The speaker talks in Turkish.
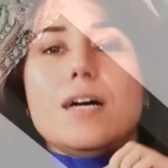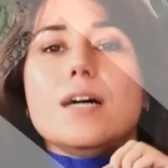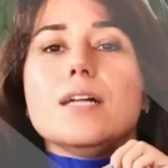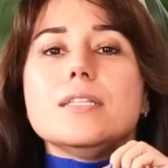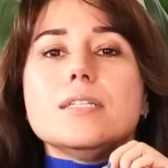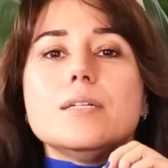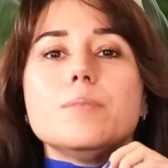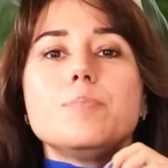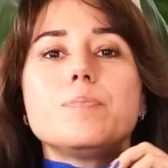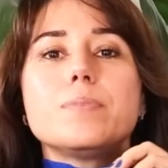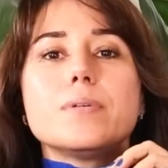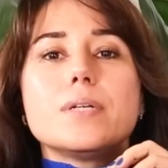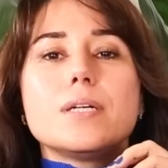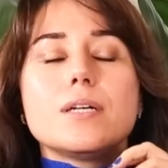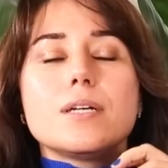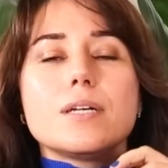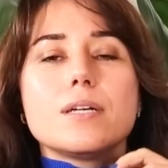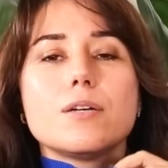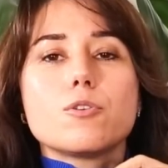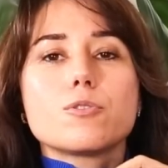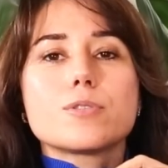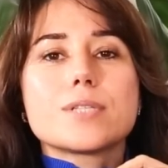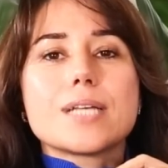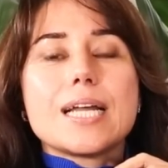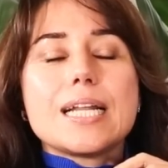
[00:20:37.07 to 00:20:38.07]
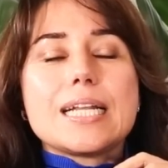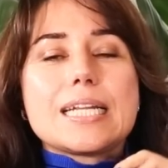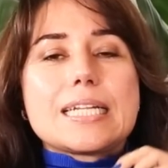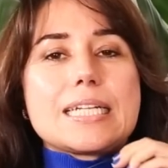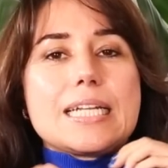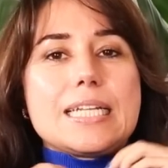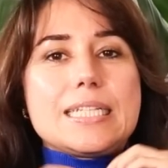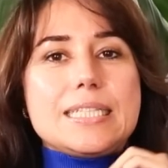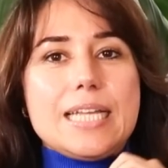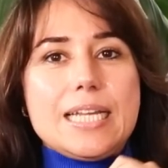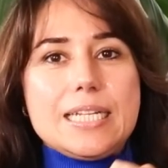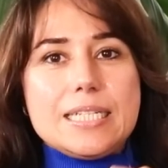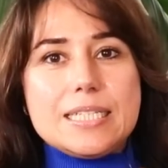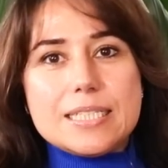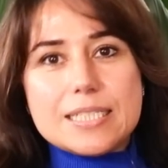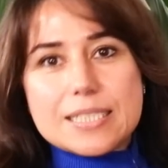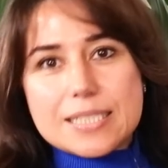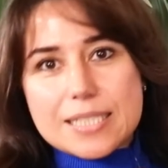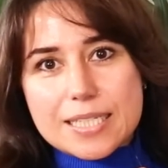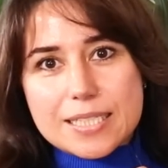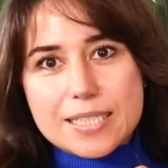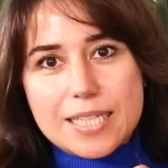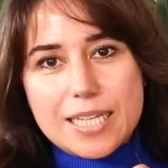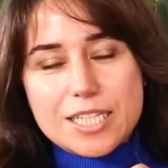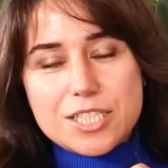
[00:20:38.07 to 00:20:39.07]
alıp e, özellikle
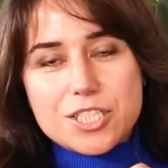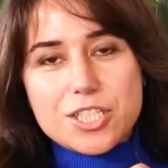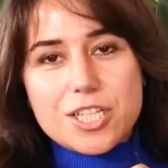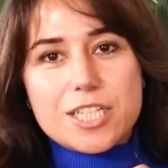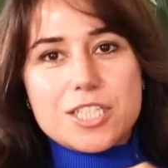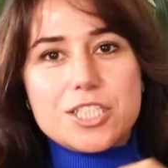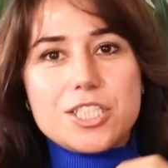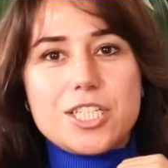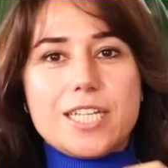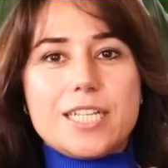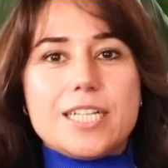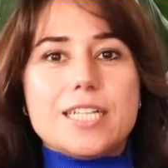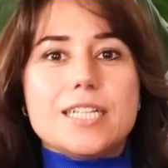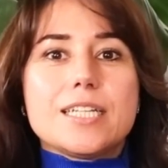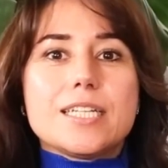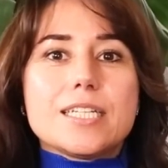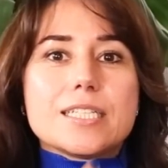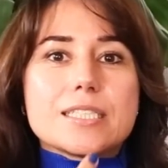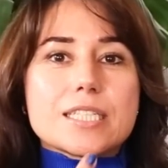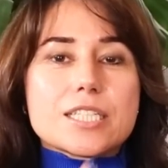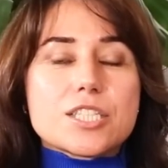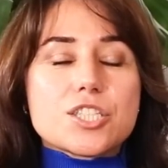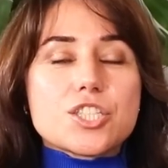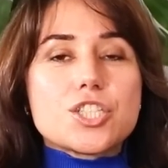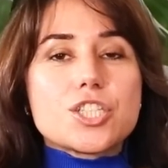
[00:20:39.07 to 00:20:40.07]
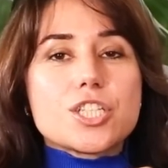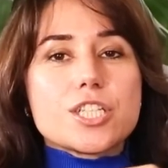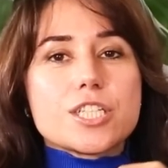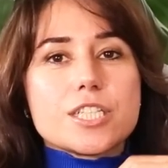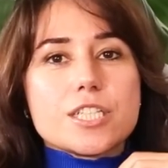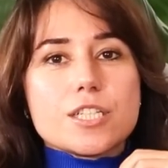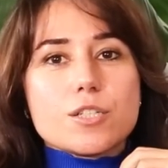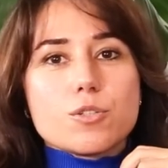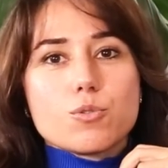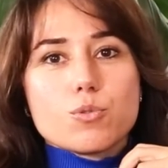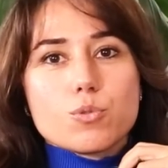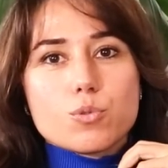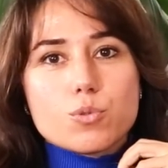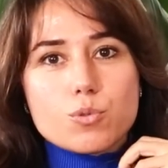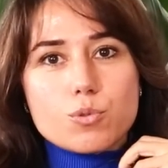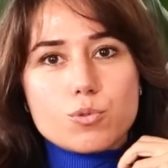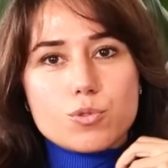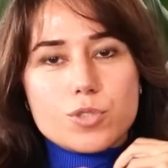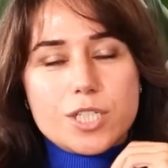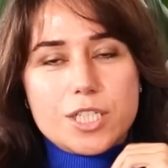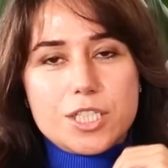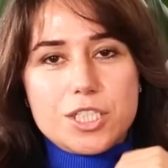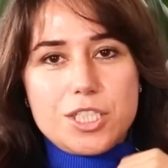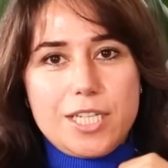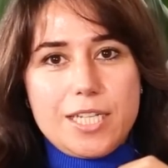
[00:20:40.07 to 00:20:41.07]
teninize değecek şekilde ya da dışarıya
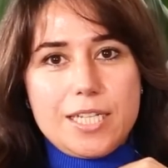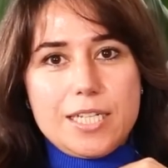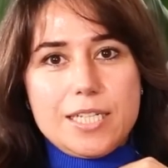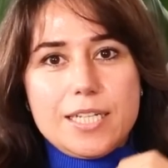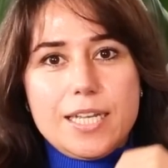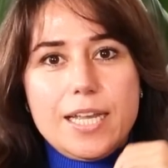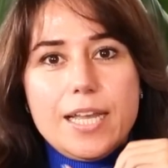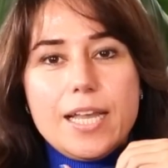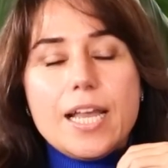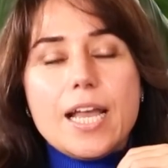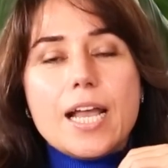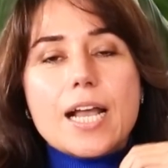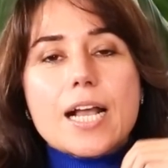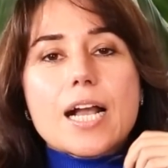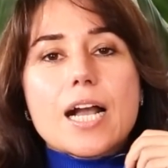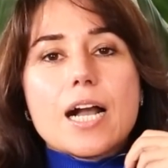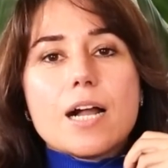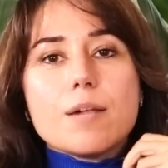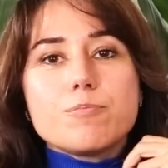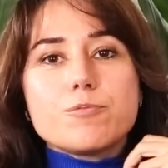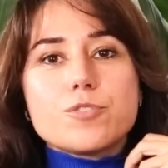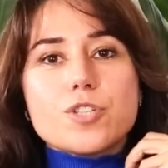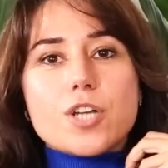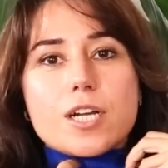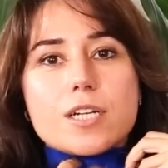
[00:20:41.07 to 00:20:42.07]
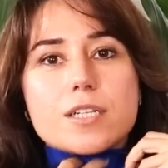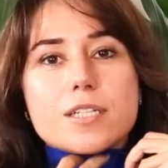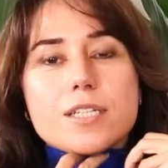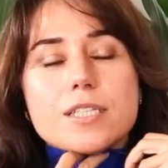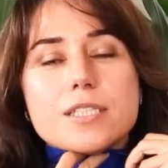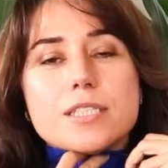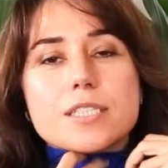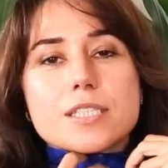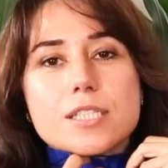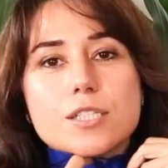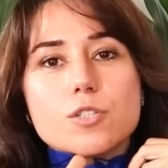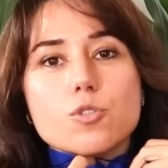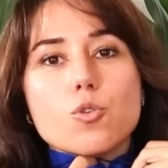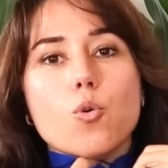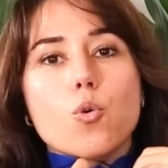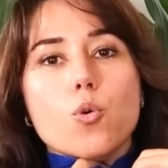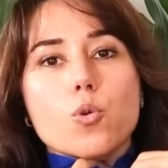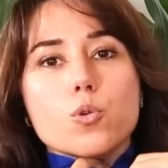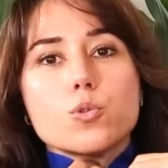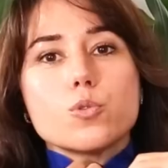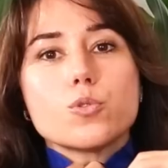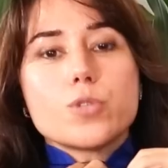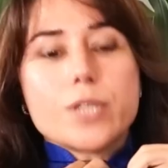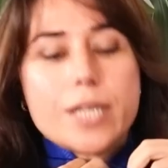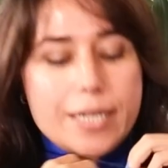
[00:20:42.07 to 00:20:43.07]
gözükecek şekilde kalp çakranızın
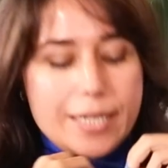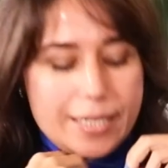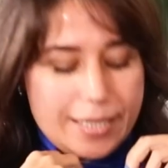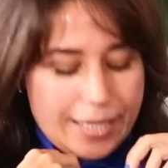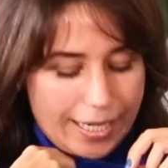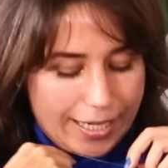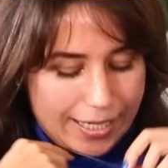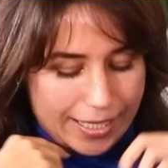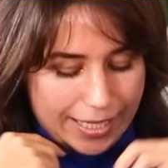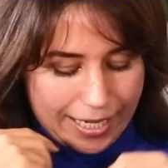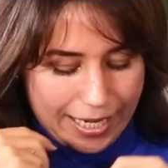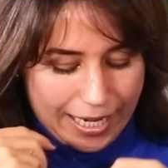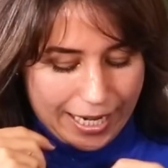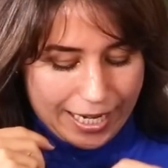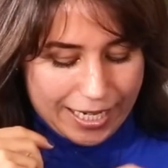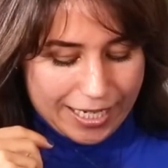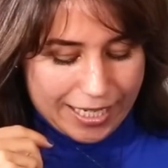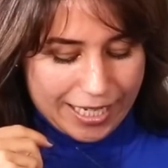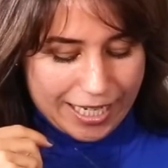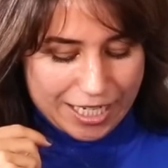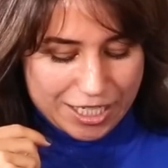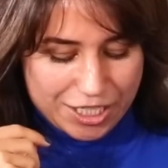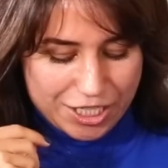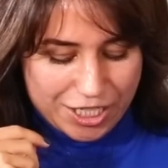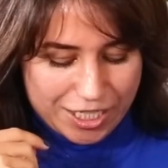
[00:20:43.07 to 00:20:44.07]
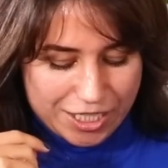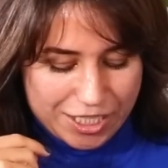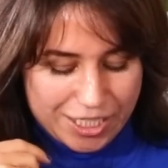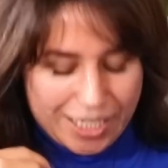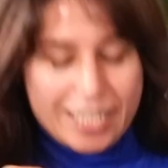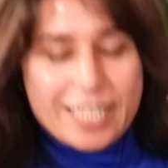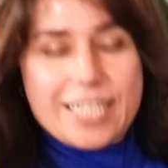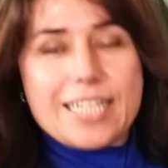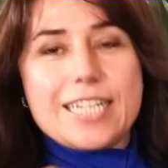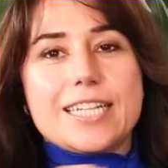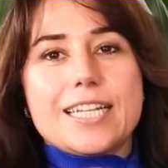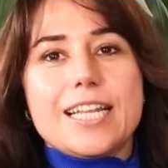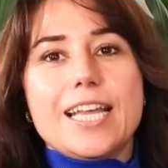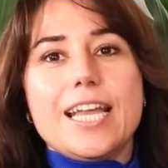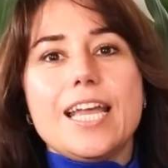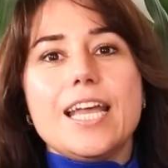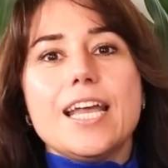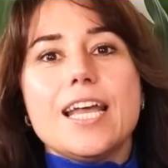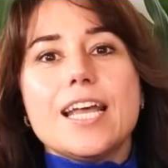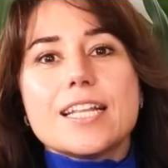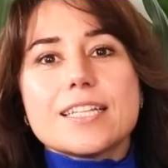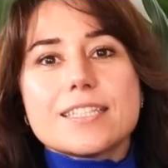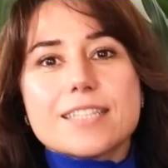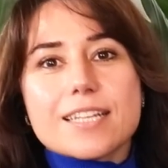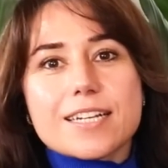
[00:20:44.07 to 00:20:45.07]
olduğu yere denk gele, gelecek şekilde
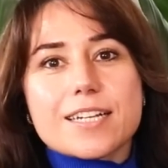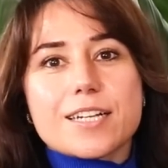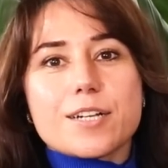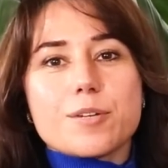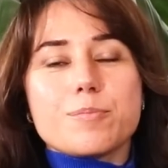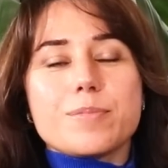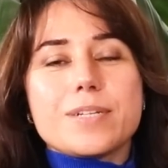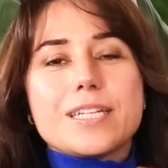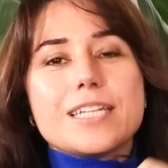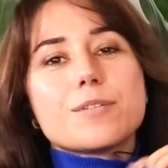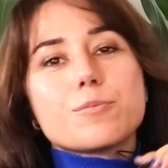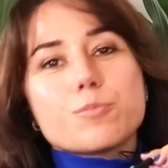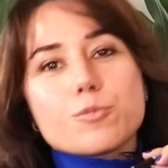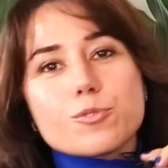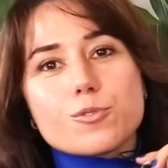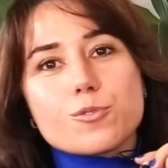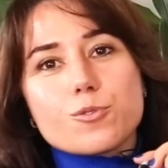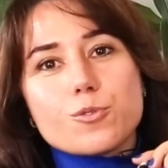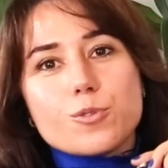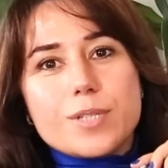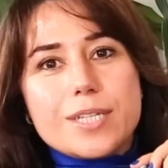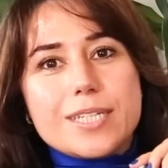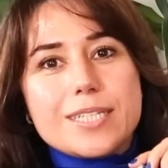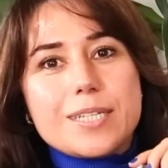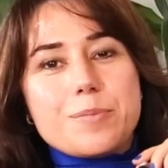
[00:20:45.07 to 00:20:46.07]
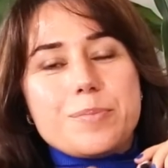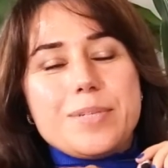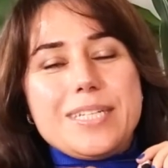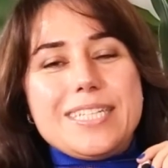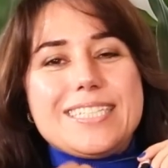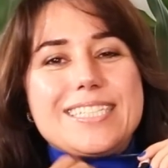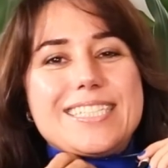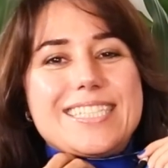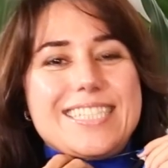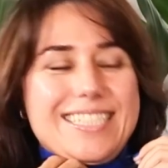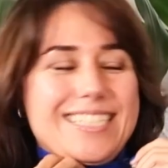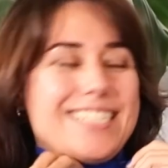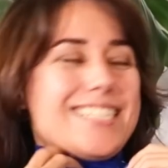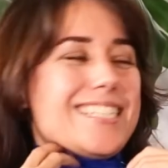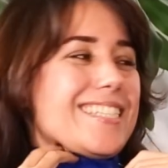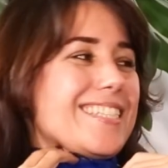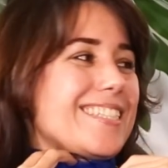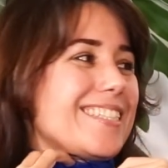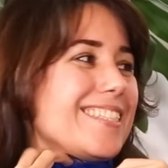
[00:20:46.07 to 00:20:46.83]
takabilir. Bunu kullanabilirsiniz.